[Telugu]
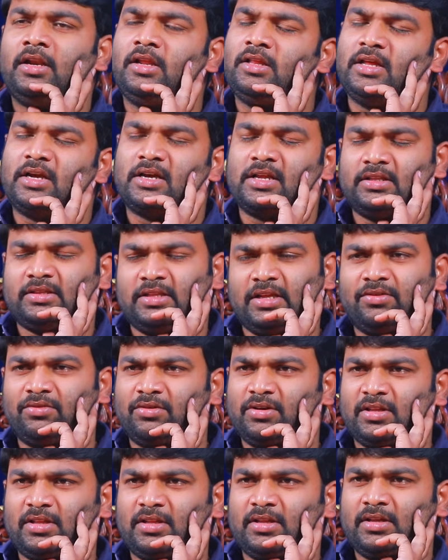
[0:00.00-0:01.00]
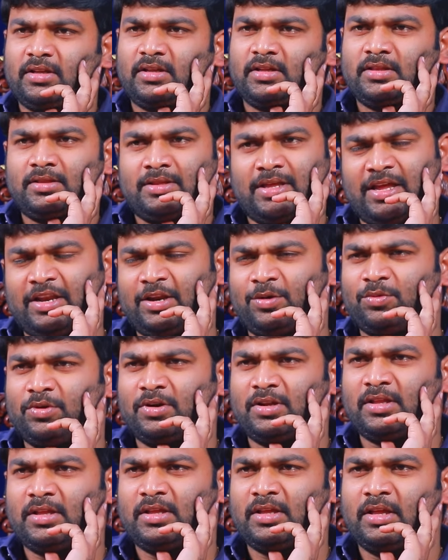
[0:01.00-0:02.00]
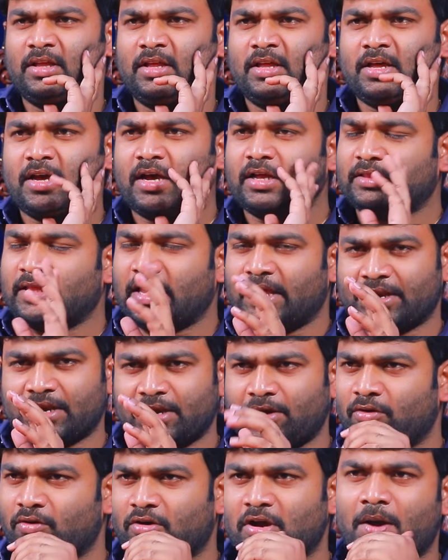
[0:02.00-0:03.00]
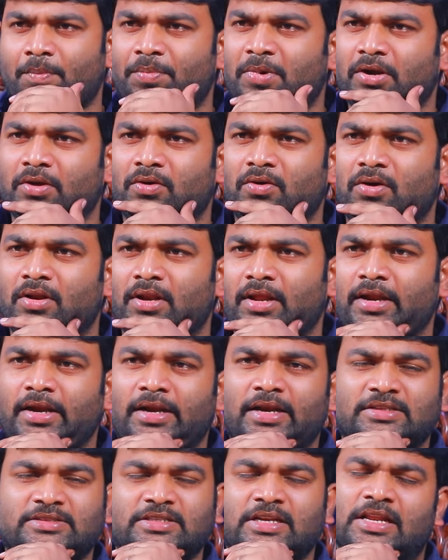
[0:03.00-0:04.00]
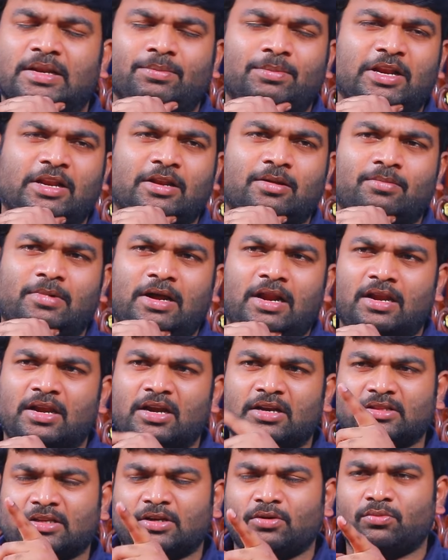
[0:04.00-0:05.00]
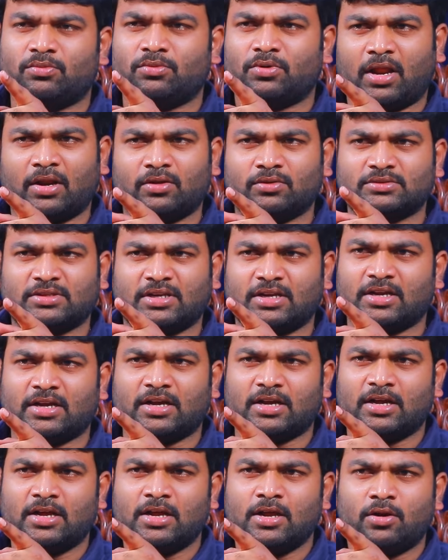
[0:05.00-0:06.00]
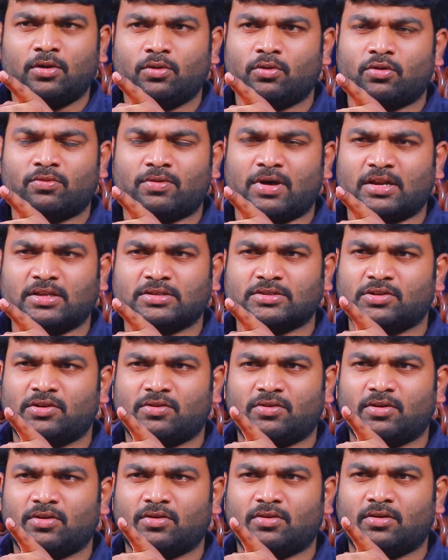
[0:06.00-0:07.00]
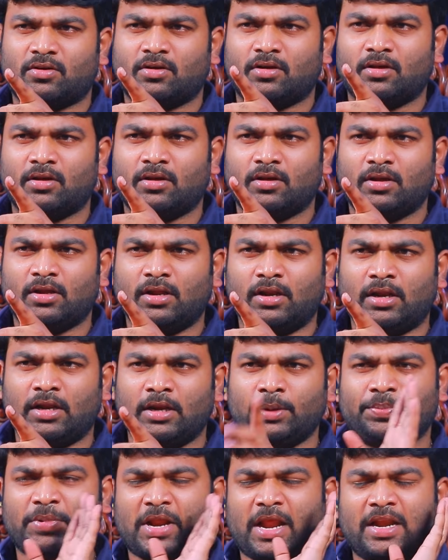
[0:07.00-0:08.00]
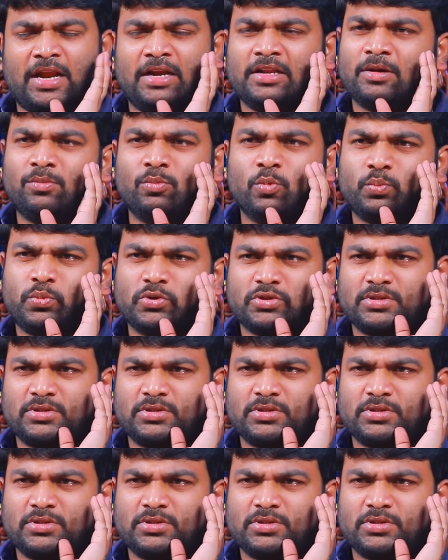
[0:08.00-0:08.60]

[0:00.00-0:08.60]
నీ దగ్గర తెలివి ఉన్నది ధైర్యం ఉన్నది ఆ ధైర్యాన్ని నువ్వు కాపాడుకోవాలి చిల్లర మల్లరం మాట్లాడతా నువ్వు అనవసరంగా నోరు వారేసుకున్నావు అనుకో నీ ప్రాణానికి ముప్పు